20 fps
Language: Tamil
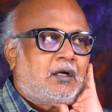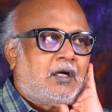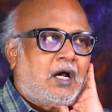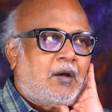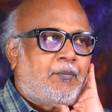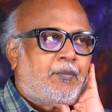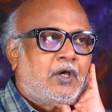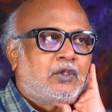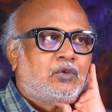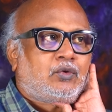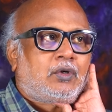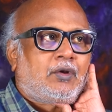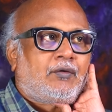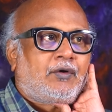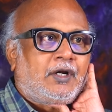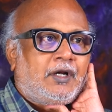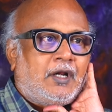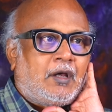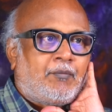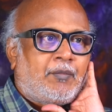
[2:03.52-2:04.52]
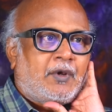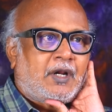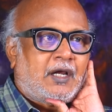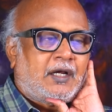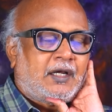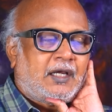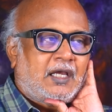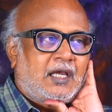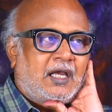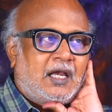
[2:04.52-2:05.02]
காப்பாற்றும்னு அவங்க
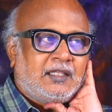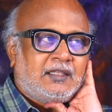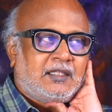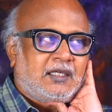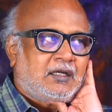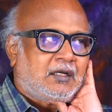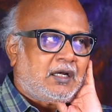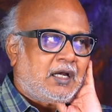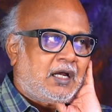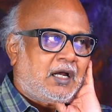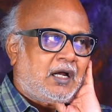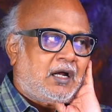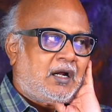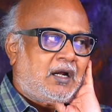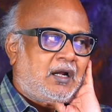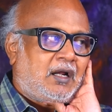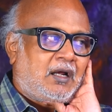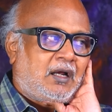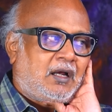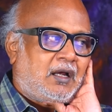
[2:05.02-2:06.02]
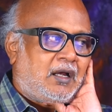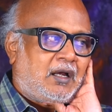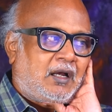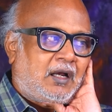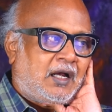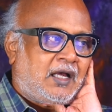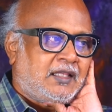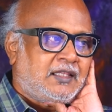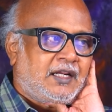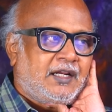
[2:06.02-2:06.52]
நம்புகிறாங்க ஐ திங்க்
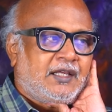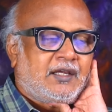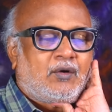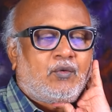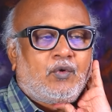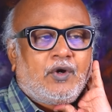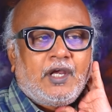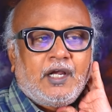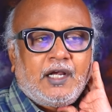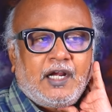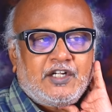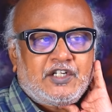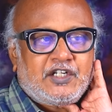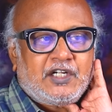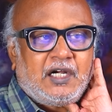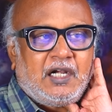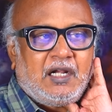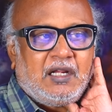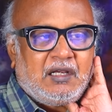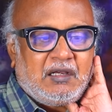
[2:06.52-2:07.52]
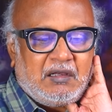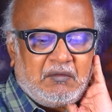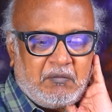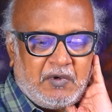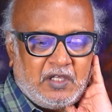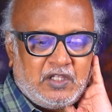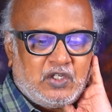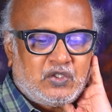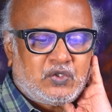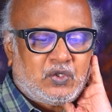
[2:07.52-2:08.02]
ஆதரிக்கக்கூடிய கட்சிகளுக்கு
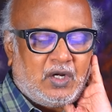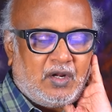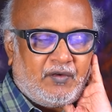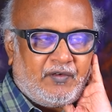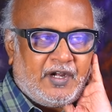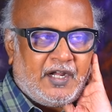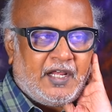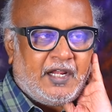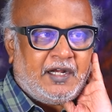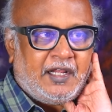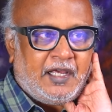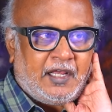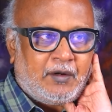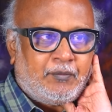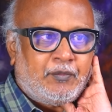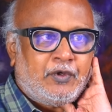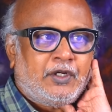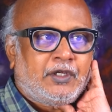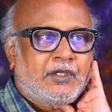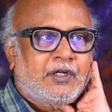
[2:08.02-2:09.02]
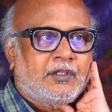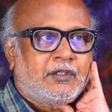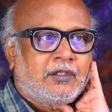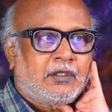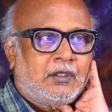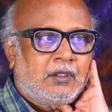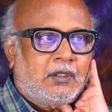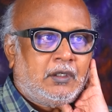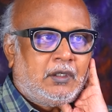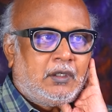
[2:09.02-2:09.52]
பதில் சொல்ல வேண்டிய நேரம் இருக்குது
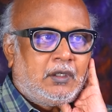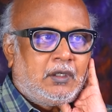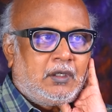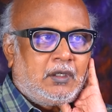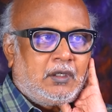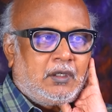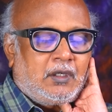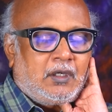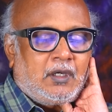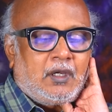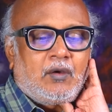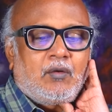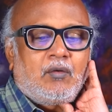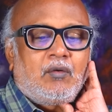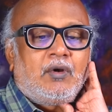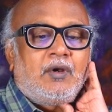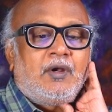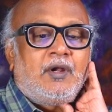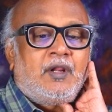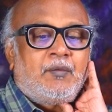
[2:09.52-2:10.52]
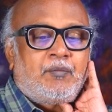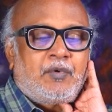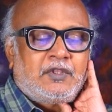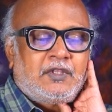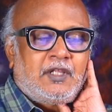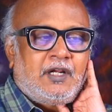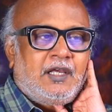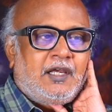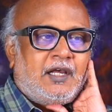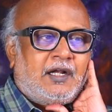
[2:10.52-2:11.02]

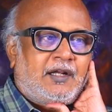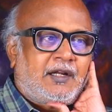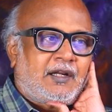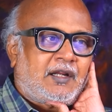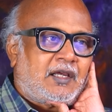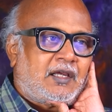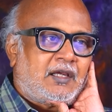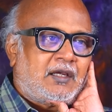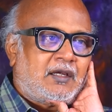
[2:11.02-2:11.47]
நிபந்தனையற்ற